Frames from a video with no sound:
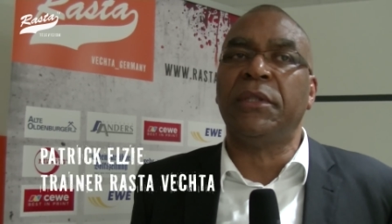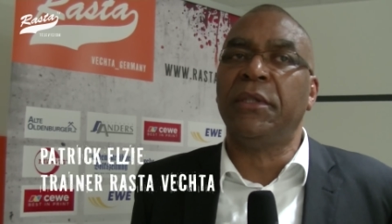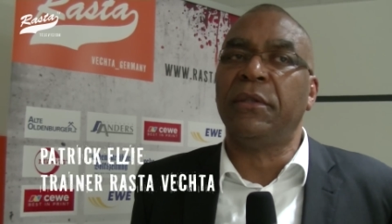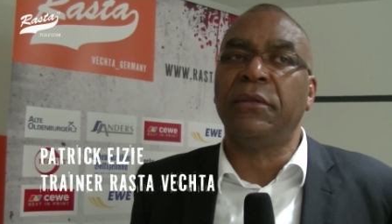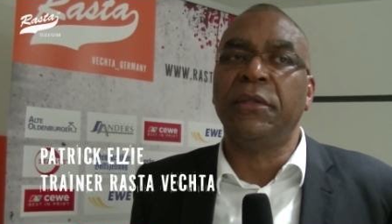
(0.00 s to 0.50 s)
Äh,
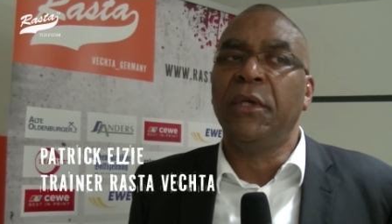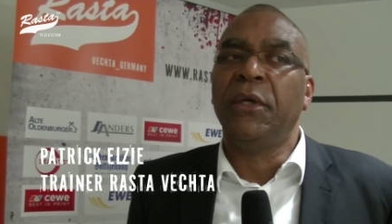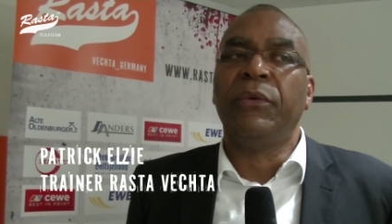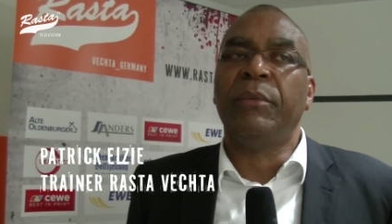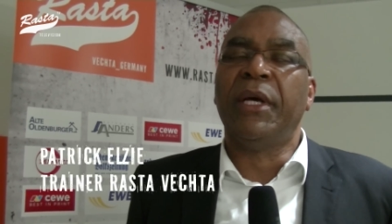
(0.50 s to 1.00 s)

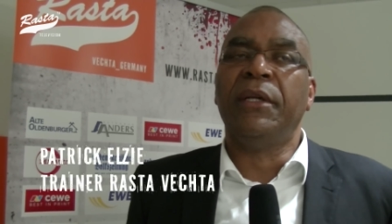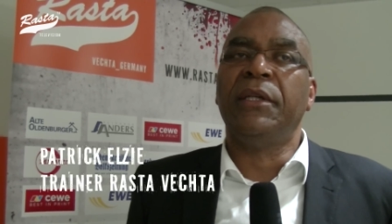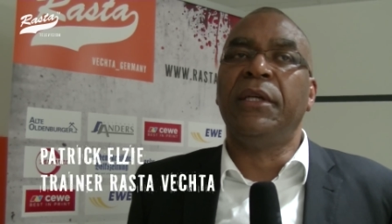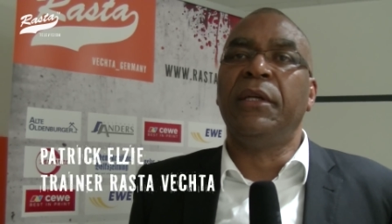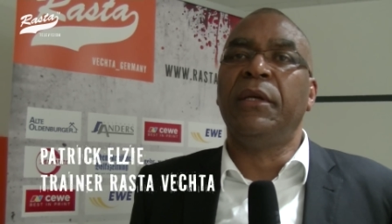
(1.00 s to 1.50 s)
und man
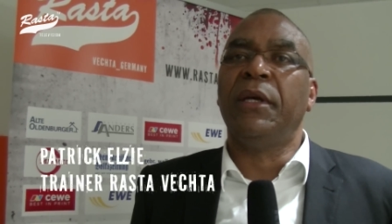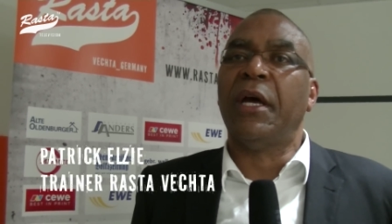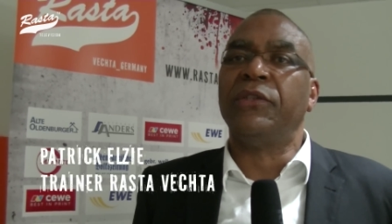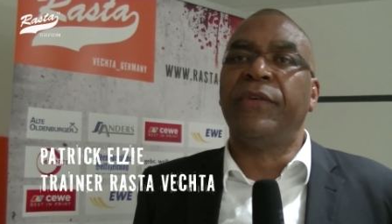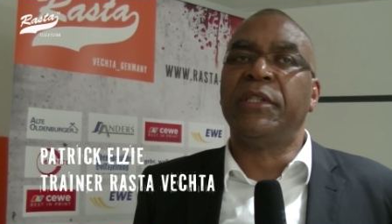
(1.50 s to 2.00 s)
die
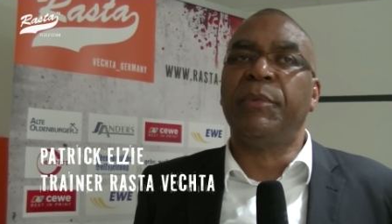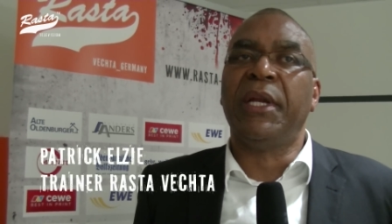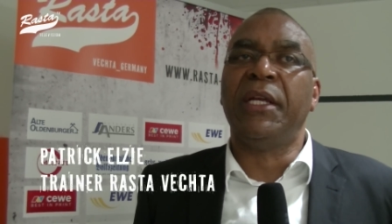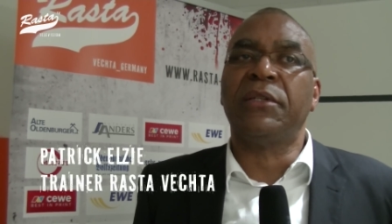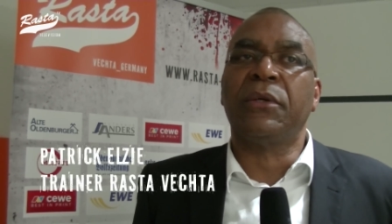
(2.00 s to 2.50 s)

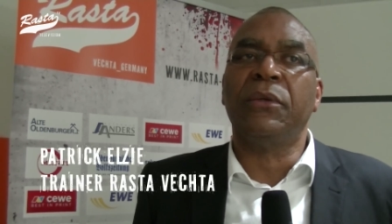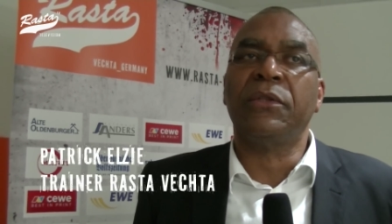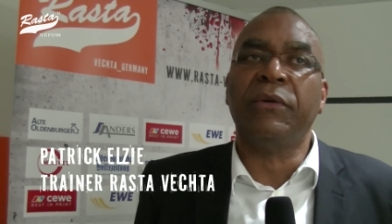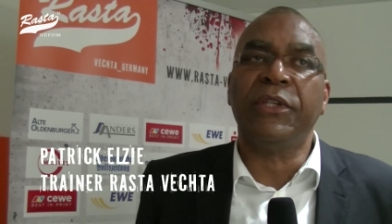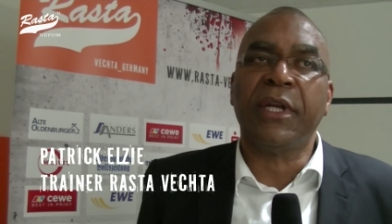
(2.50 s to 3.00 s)
Auswärtsbilanz guckt,
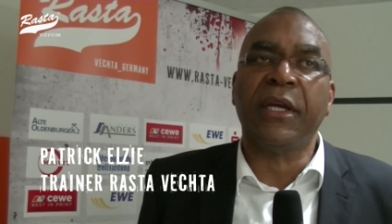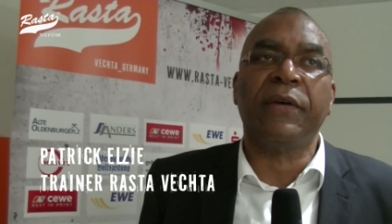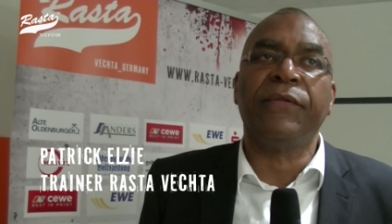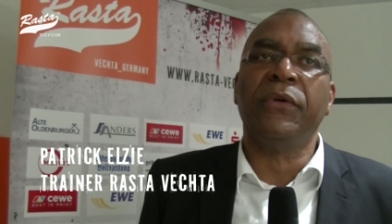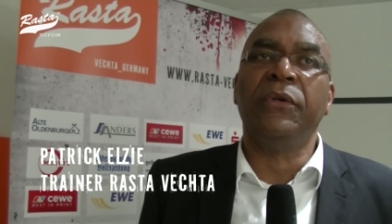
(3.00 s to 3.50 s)
so ich
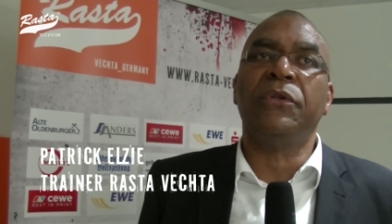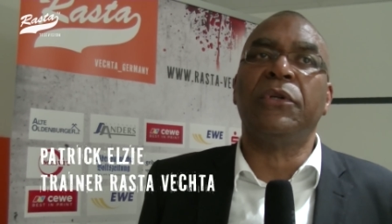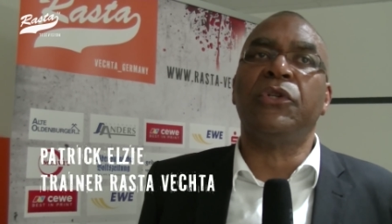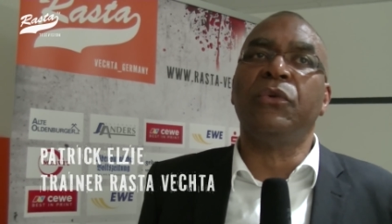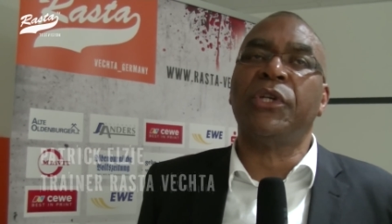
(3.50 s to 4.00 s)
denke, von
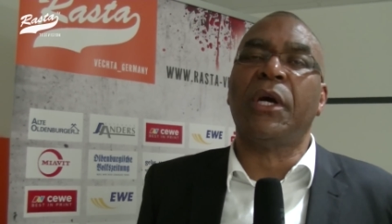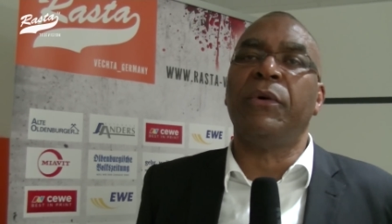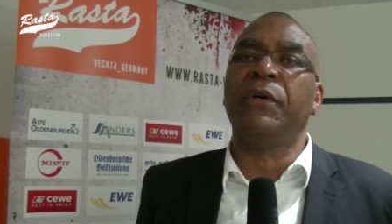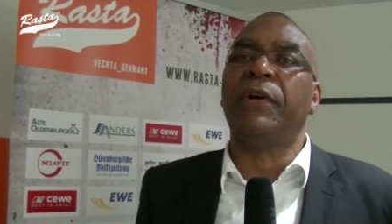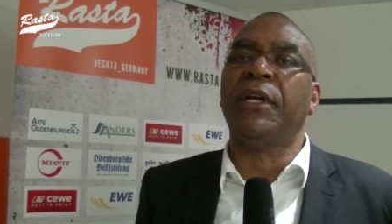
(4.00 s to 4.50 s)
unseren
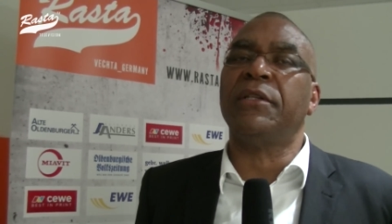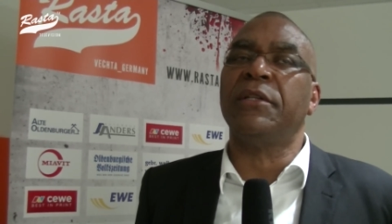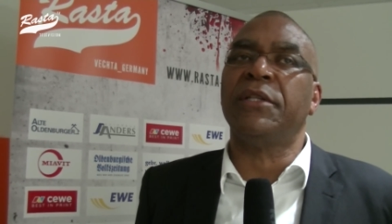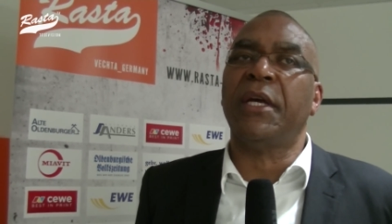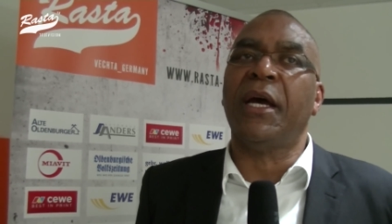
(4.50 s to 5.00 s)
Zuschauern war das
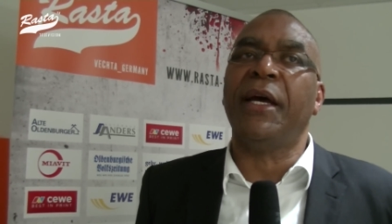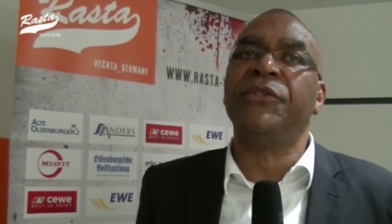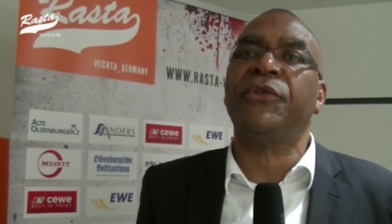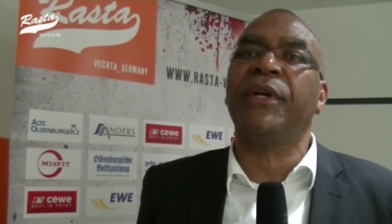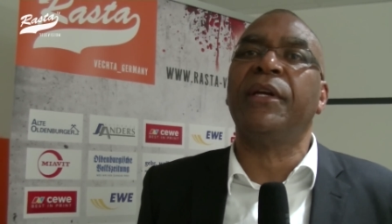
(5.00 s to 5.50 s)
eine sehr
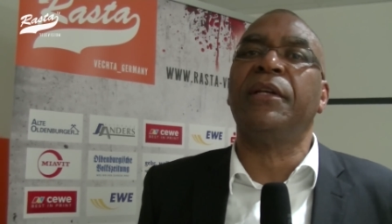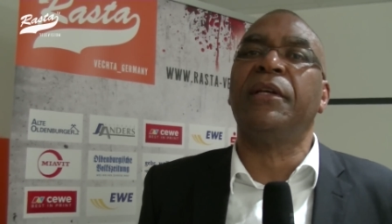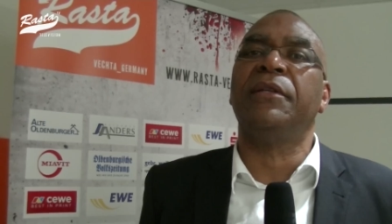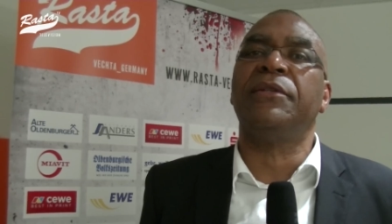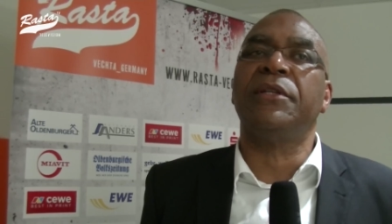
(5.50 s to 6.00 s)

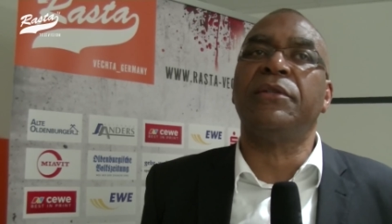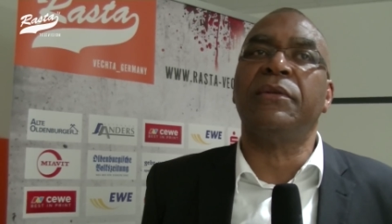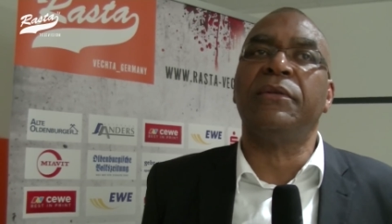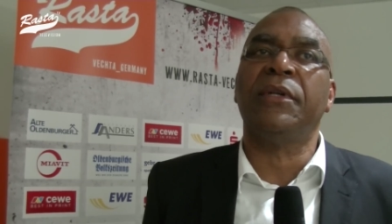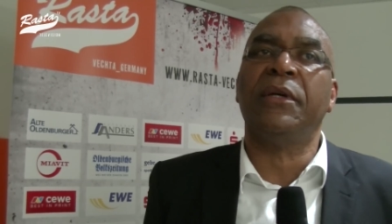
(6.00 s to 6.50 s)
anstrengende
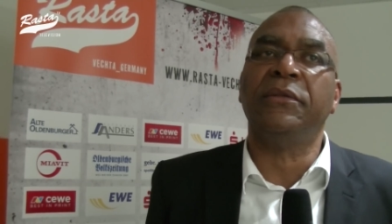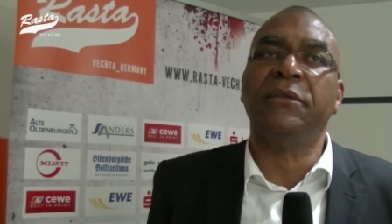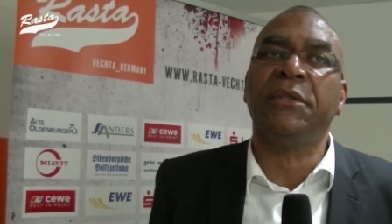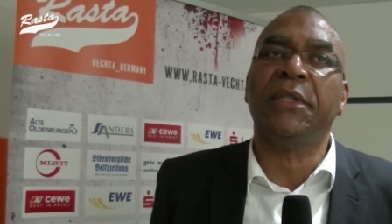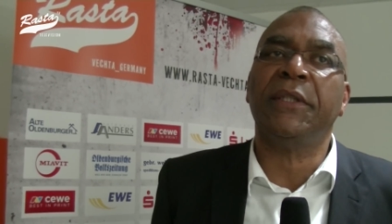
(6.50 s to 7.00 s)
Saison
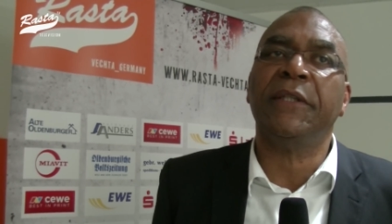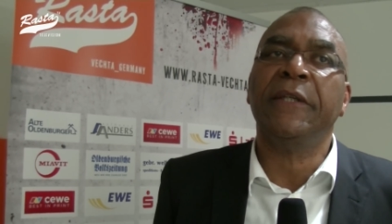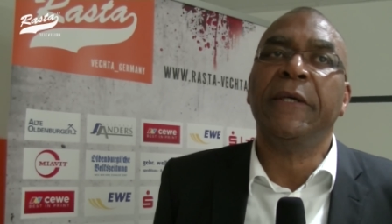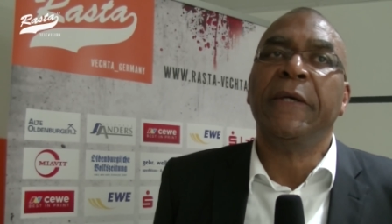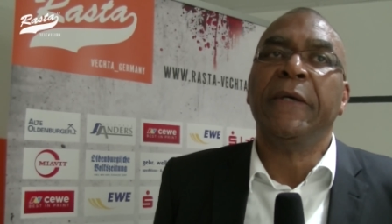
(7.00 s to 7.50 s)
und äh,
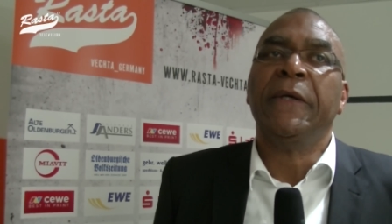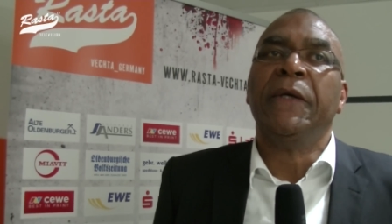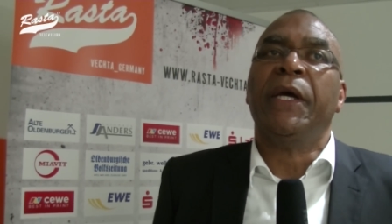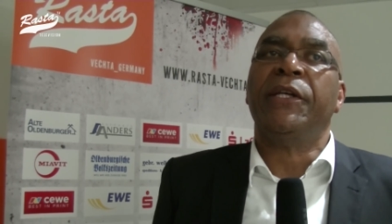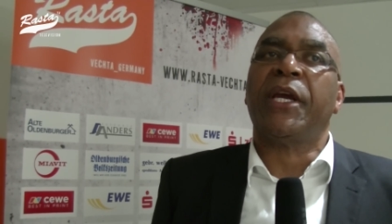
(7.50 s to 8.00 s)

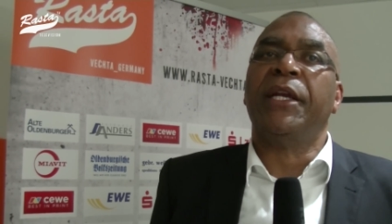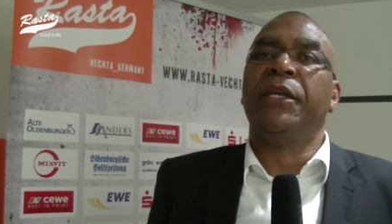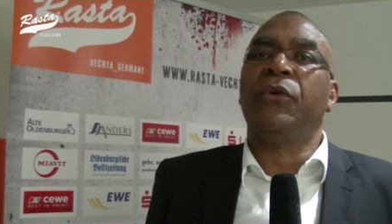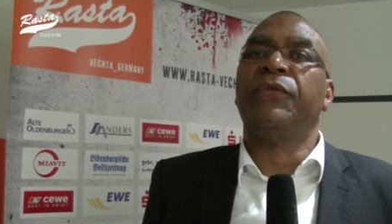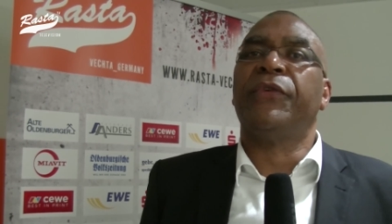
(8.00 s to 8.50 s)
ich kann
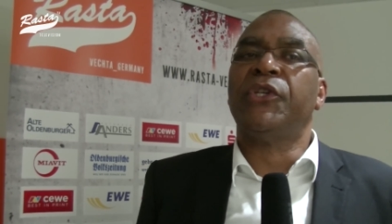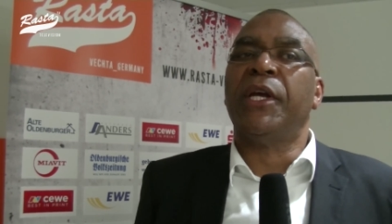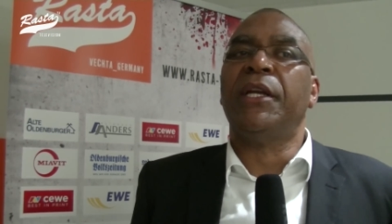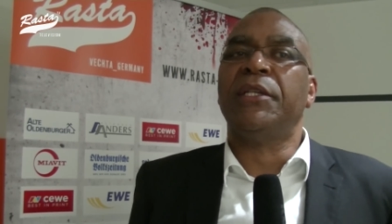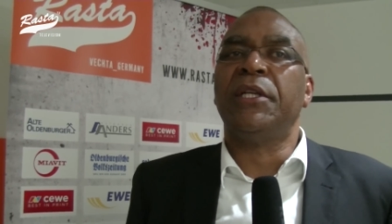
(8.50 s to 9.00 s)
die gut
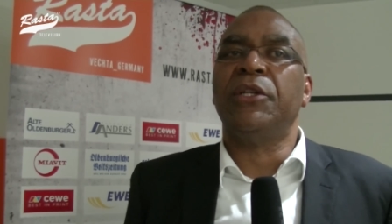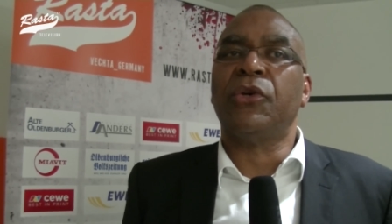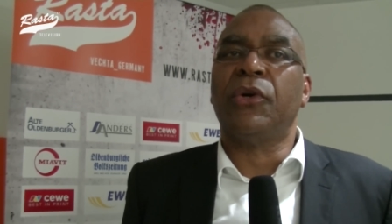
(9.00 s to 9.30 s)
verstehen, dass die